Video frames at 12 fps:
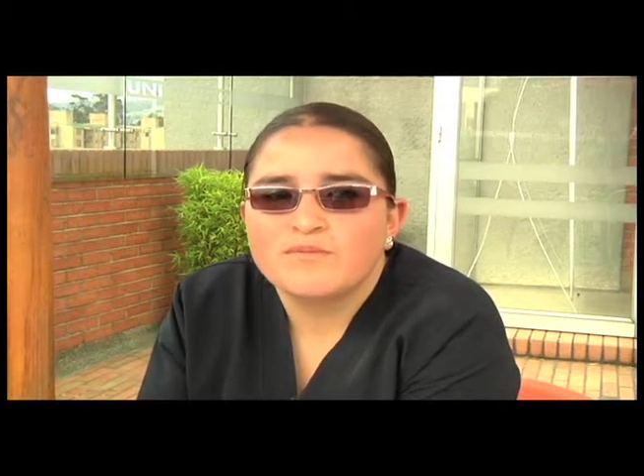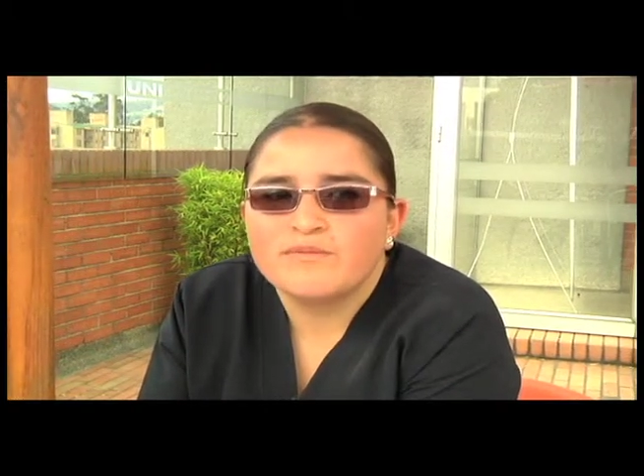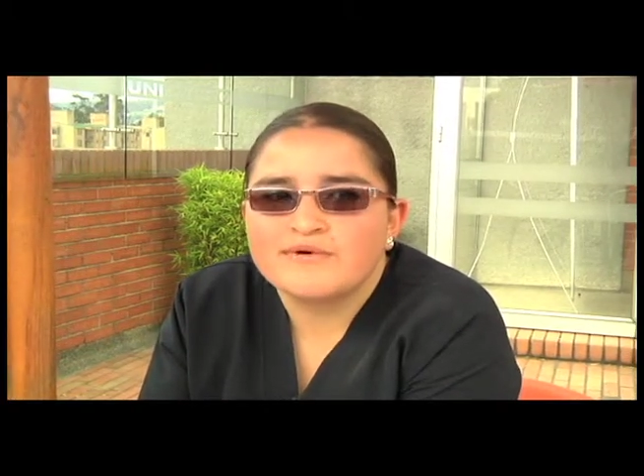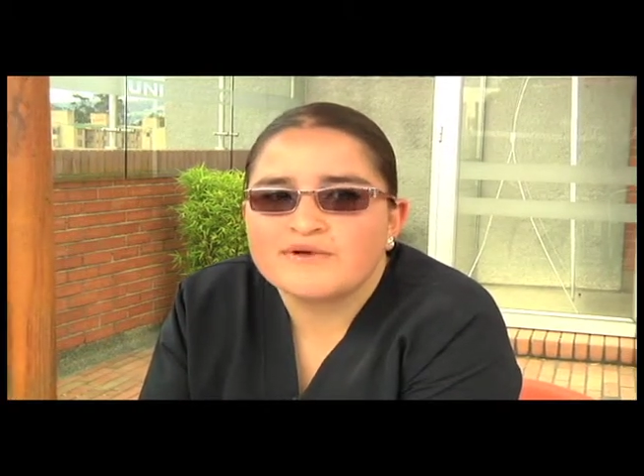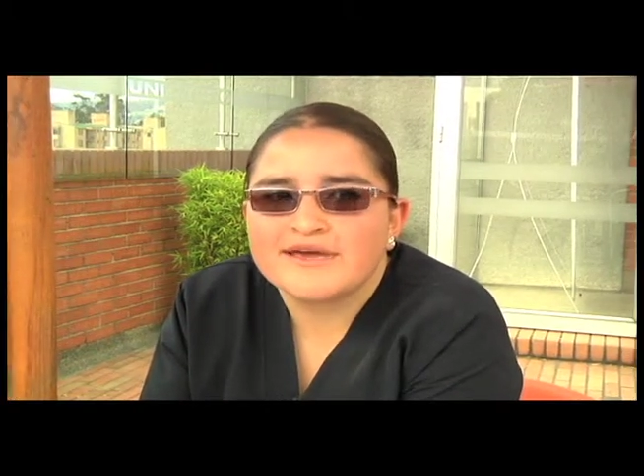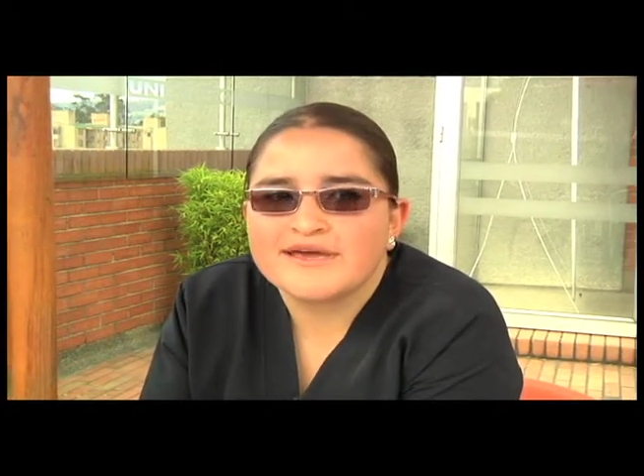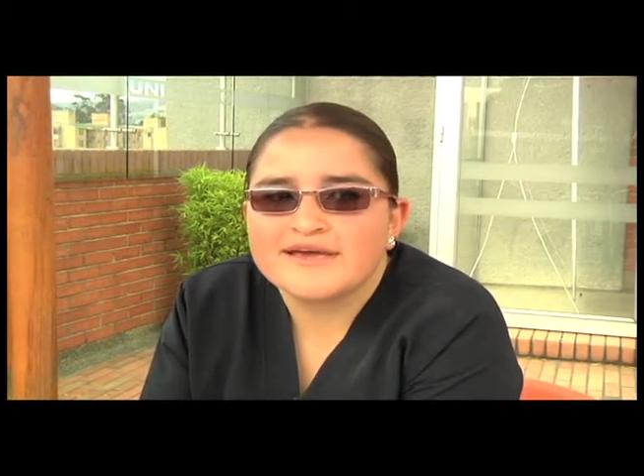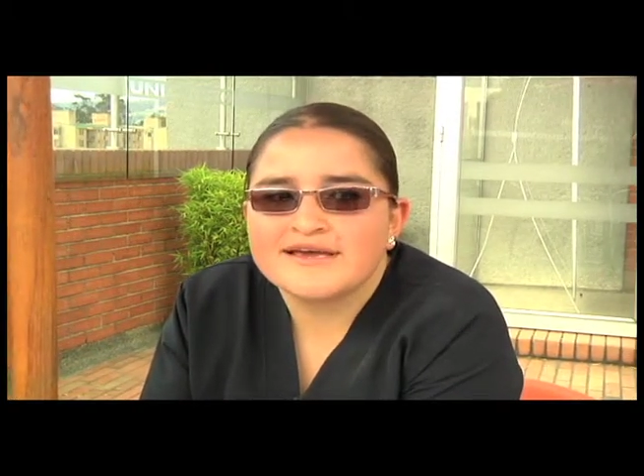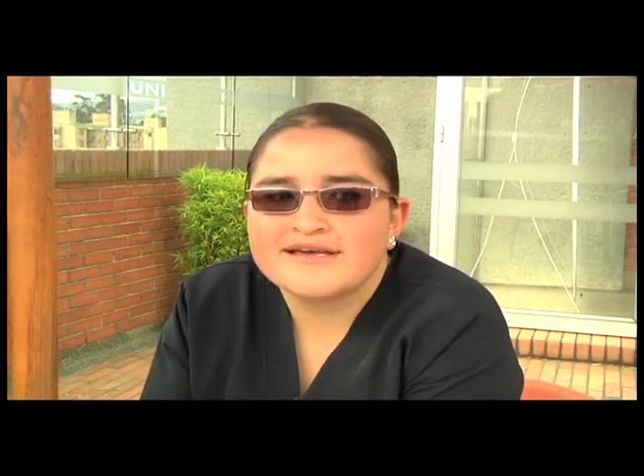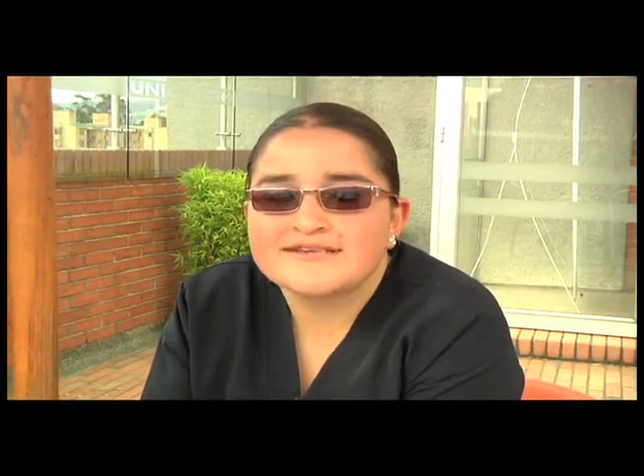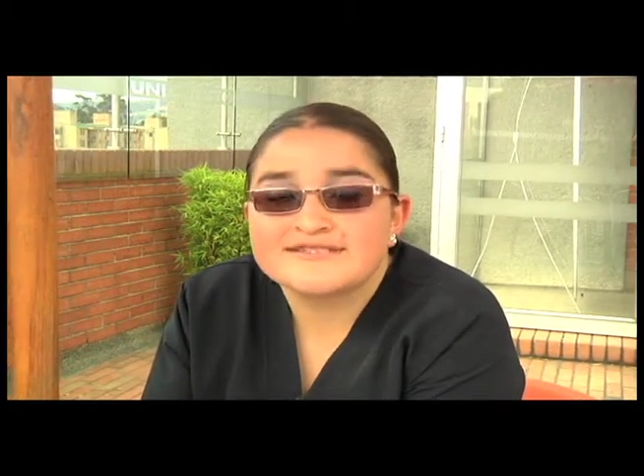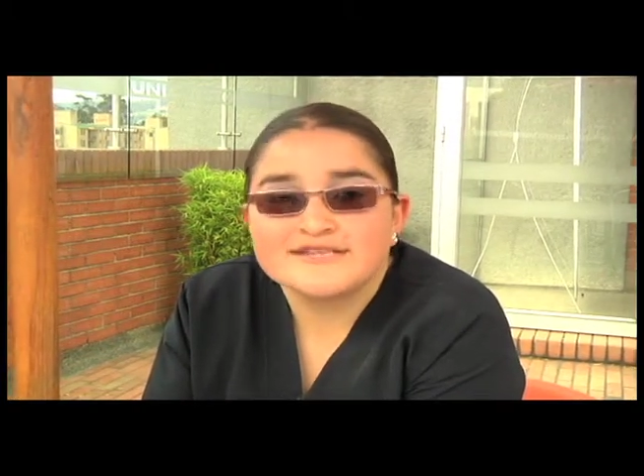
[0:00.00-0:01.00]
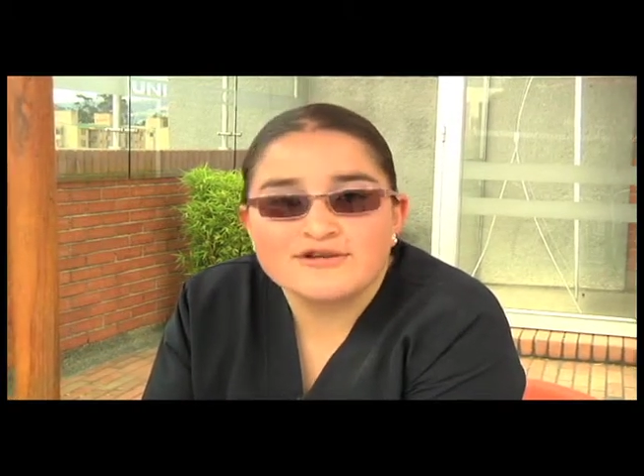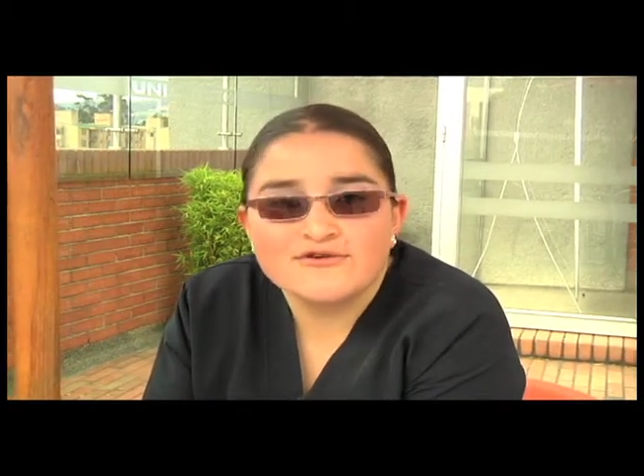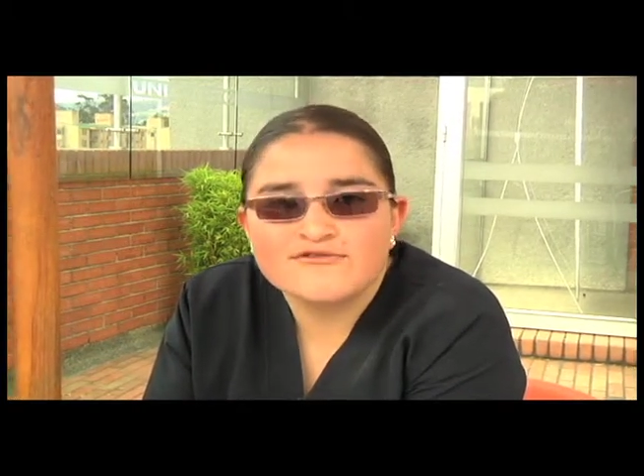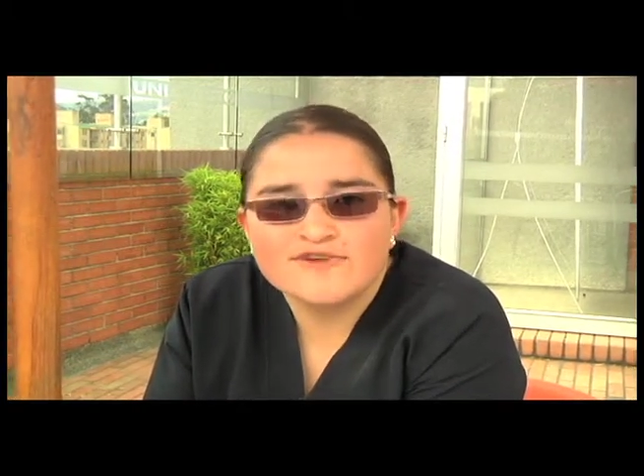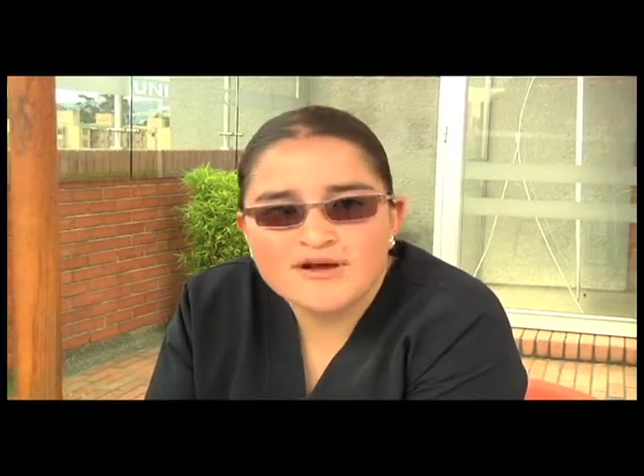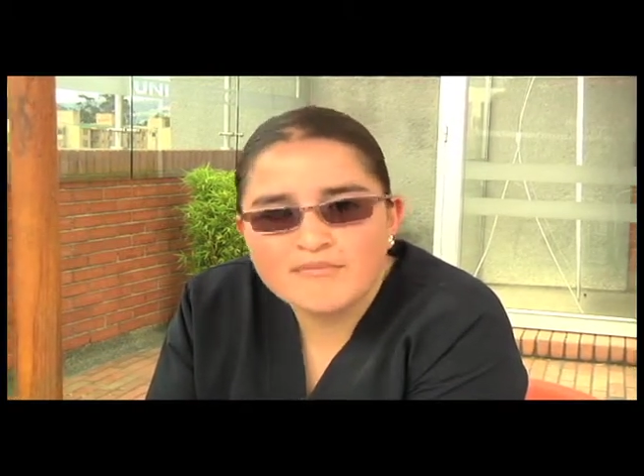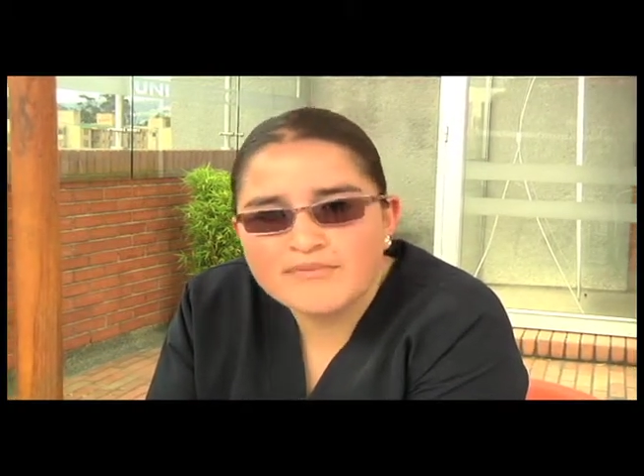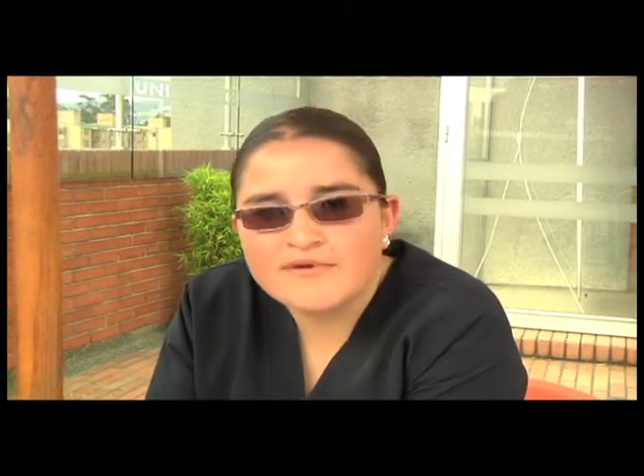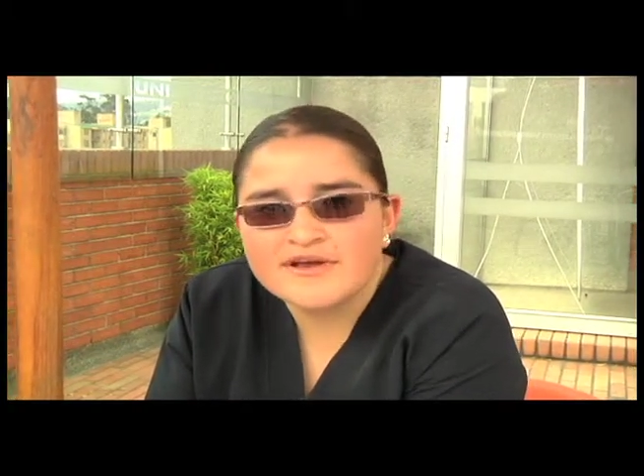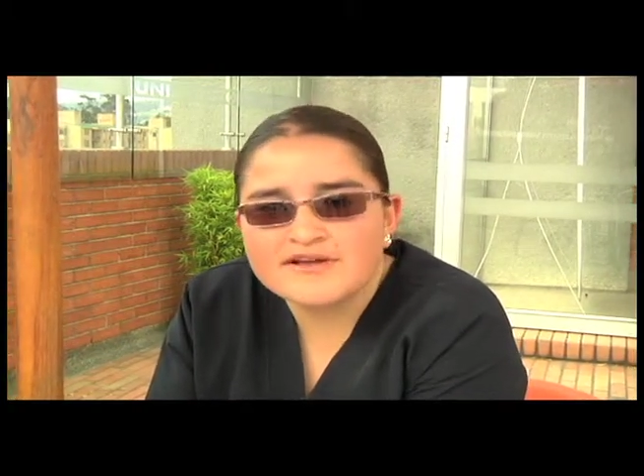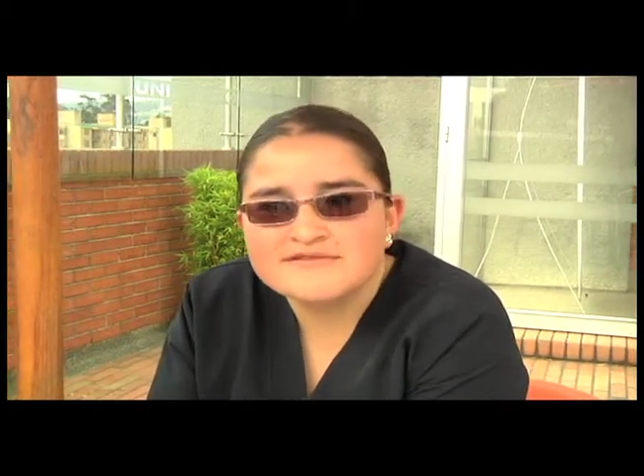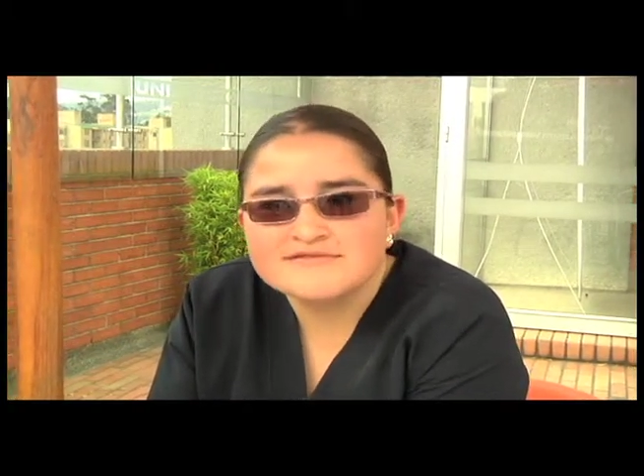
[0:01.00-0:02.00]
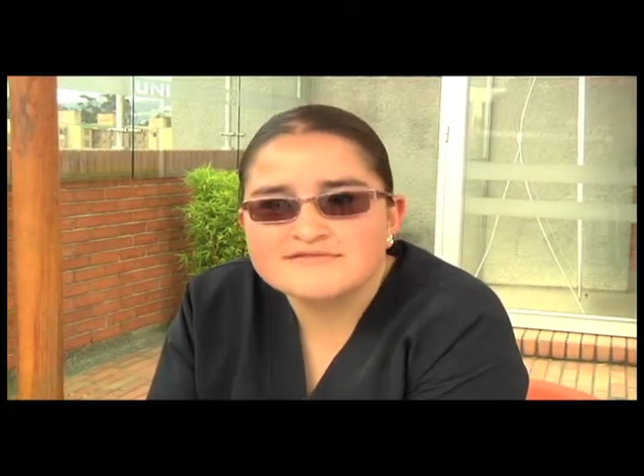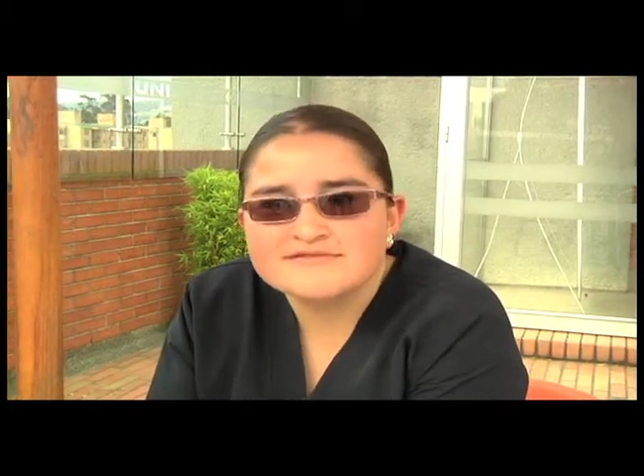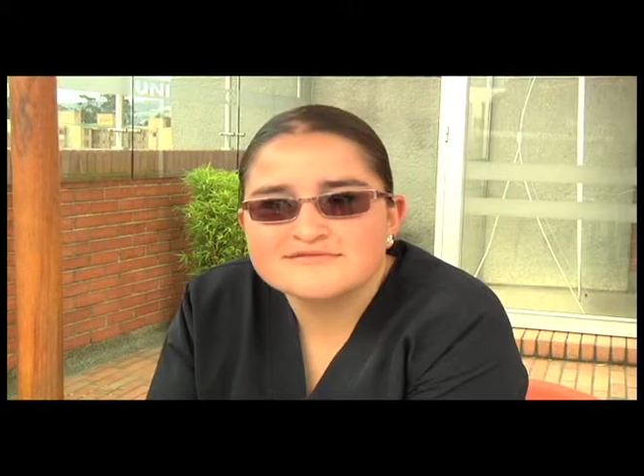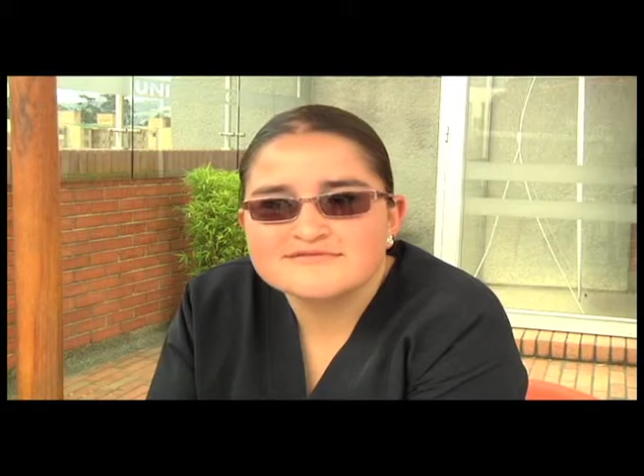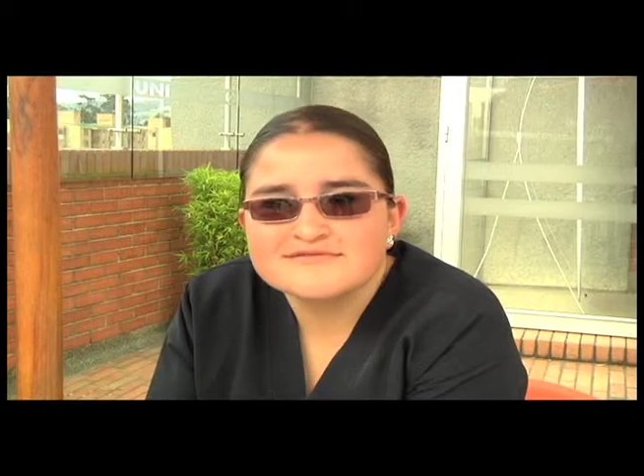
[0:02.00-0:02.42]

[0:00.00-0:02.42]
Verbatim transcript: porque si no fueran por ellos,